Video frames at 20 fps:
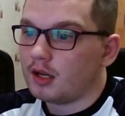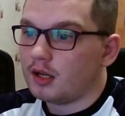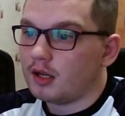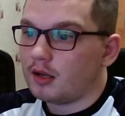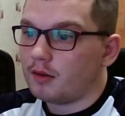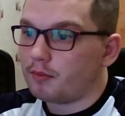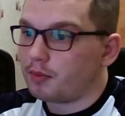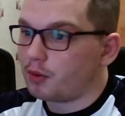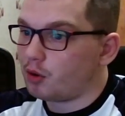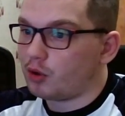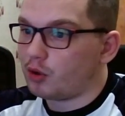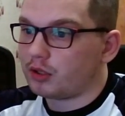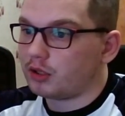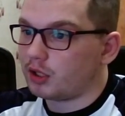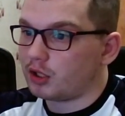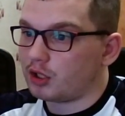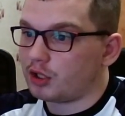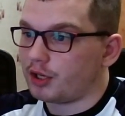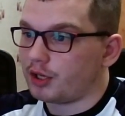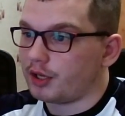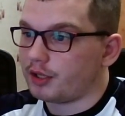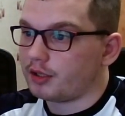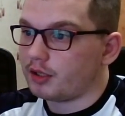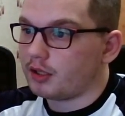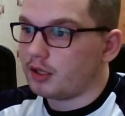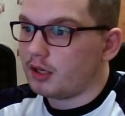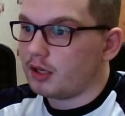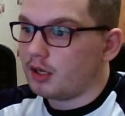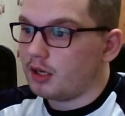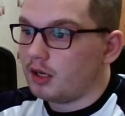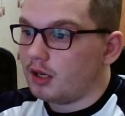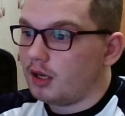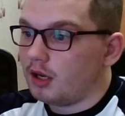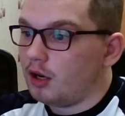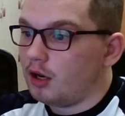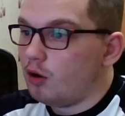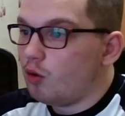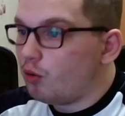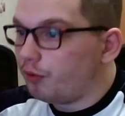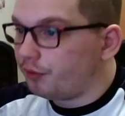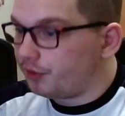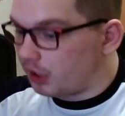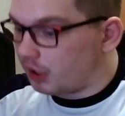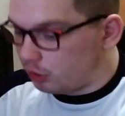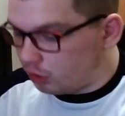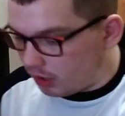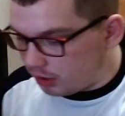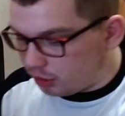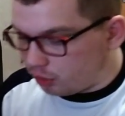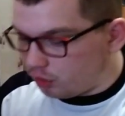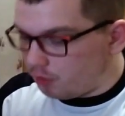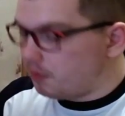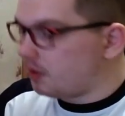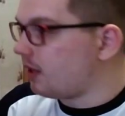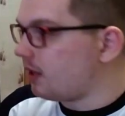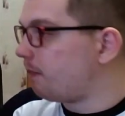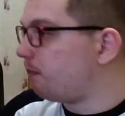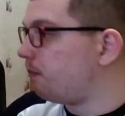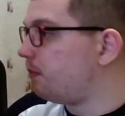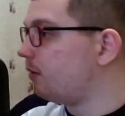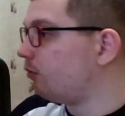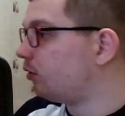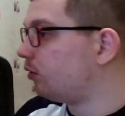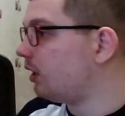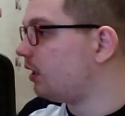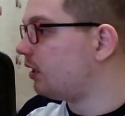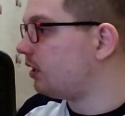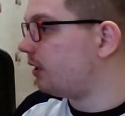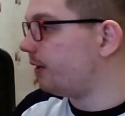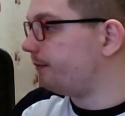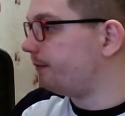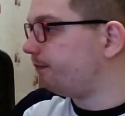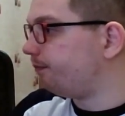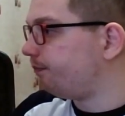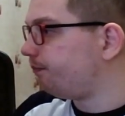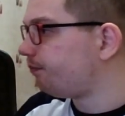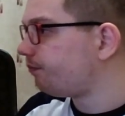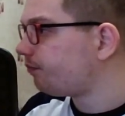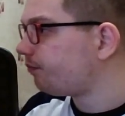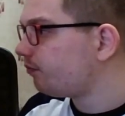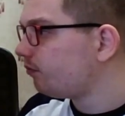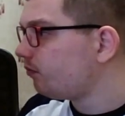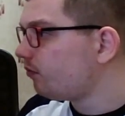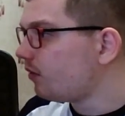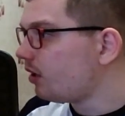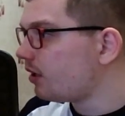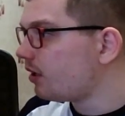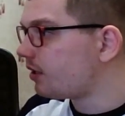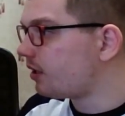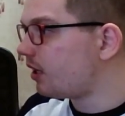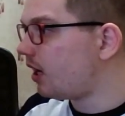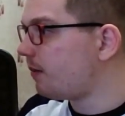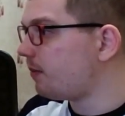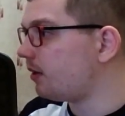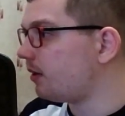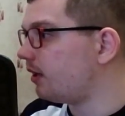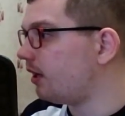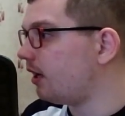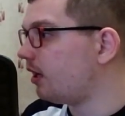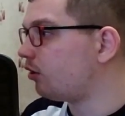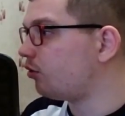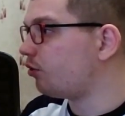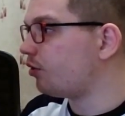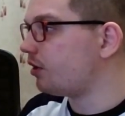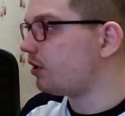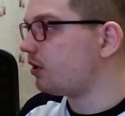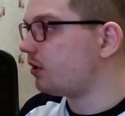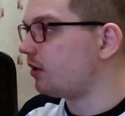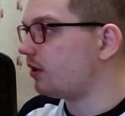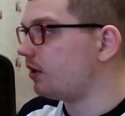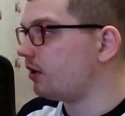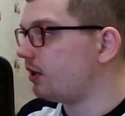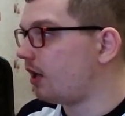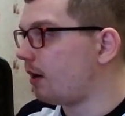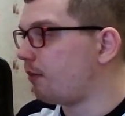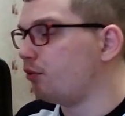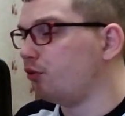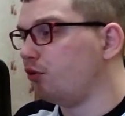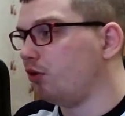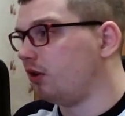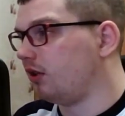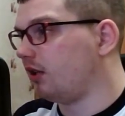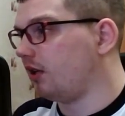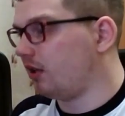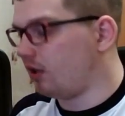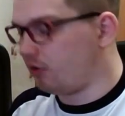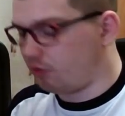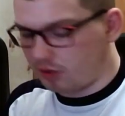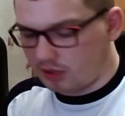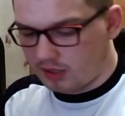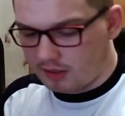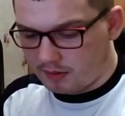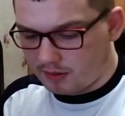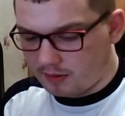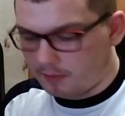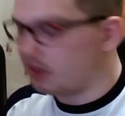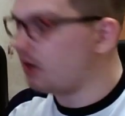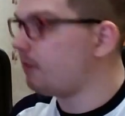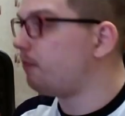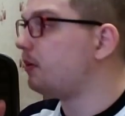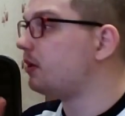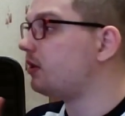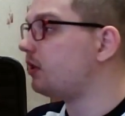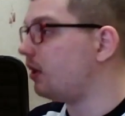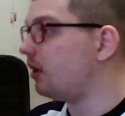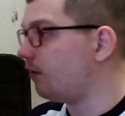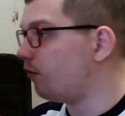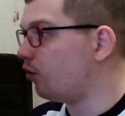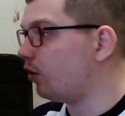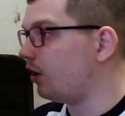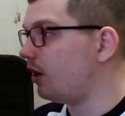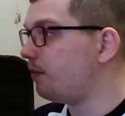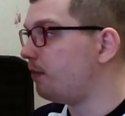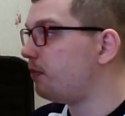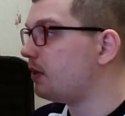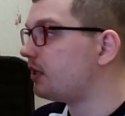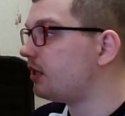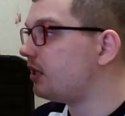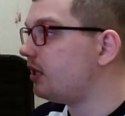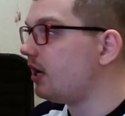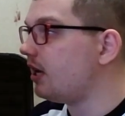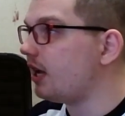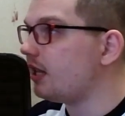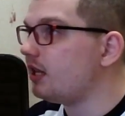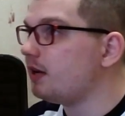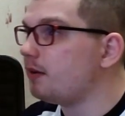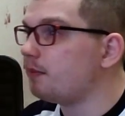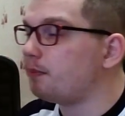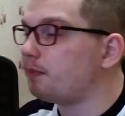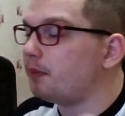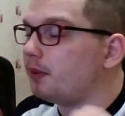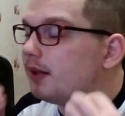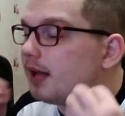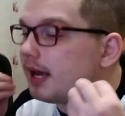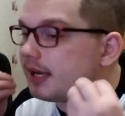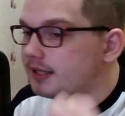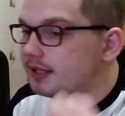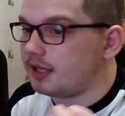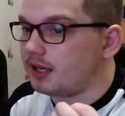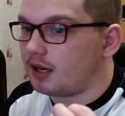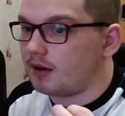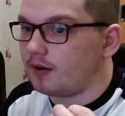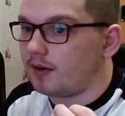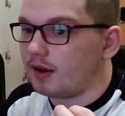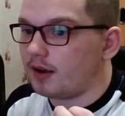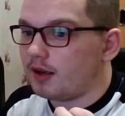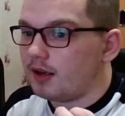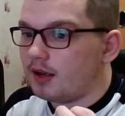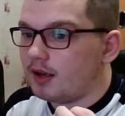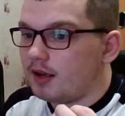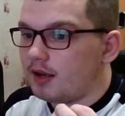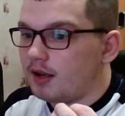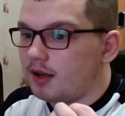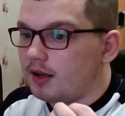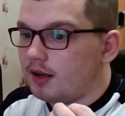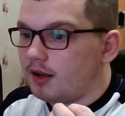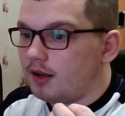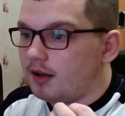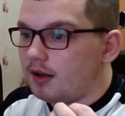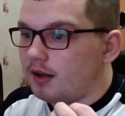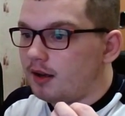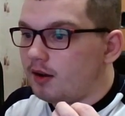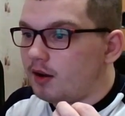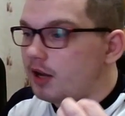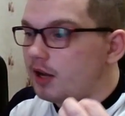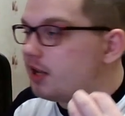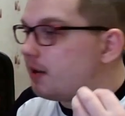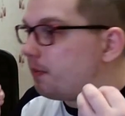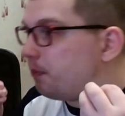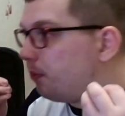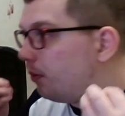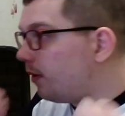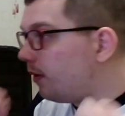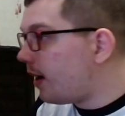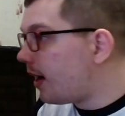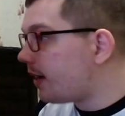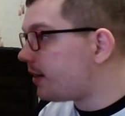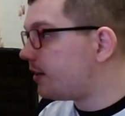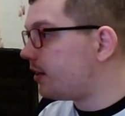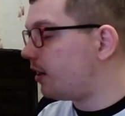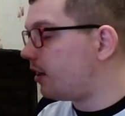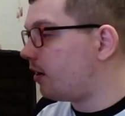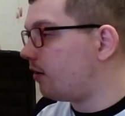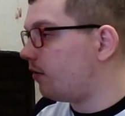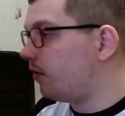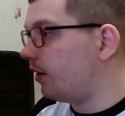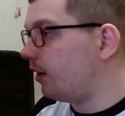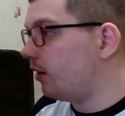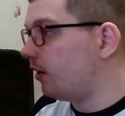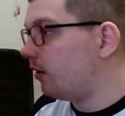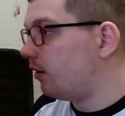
Просто жесть. Люфт, ос- особенно вот эти сами, да, то есть э, я буду их так, я уже, лепестки, его, лепестки, они пластиковые, они пластиковые,